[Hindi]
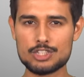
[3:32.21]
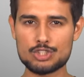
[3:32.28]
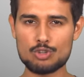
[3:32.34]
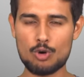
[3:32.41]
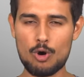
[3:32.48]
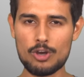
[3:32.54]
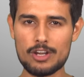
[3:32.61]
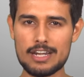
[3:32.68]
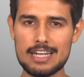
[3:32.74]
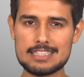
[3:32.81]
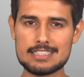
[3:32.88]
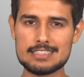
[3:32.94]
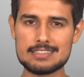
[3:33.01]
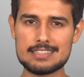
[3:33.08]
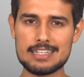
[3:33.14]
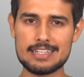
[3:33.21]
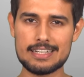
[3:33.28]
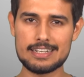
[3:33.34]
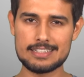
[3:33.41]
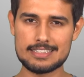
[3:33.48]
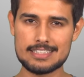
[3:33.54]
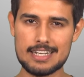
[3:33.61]
स्ट्रॉन्ग रिलेशन है
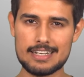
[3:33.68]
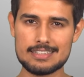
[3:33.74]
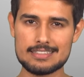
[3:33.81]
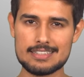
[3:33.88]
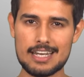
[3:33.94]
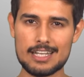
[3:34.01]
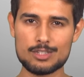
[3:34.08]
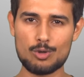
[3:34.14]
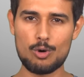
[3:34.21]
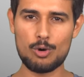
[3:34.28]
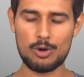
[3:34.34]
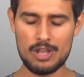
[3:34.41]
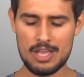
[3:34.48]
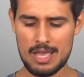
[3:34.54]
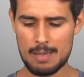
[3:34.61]
इनके रशिया के साथ और